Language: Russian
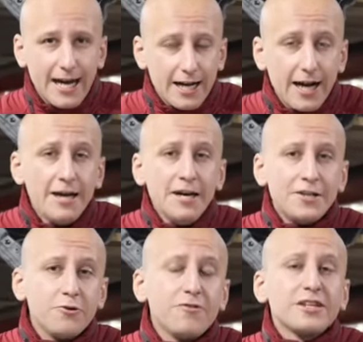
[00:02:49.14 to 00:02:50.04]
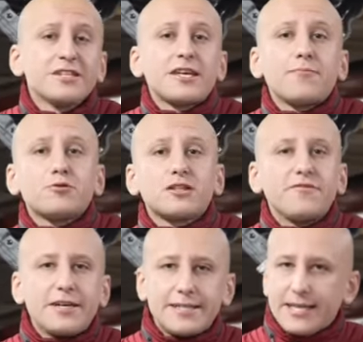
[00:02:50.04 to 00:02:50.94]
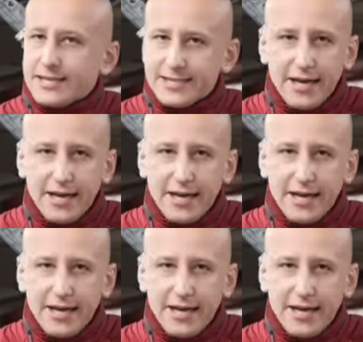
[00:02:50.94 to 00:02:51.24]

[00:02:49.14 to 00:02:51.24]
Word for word: тяга, неуверенный запуск двигателя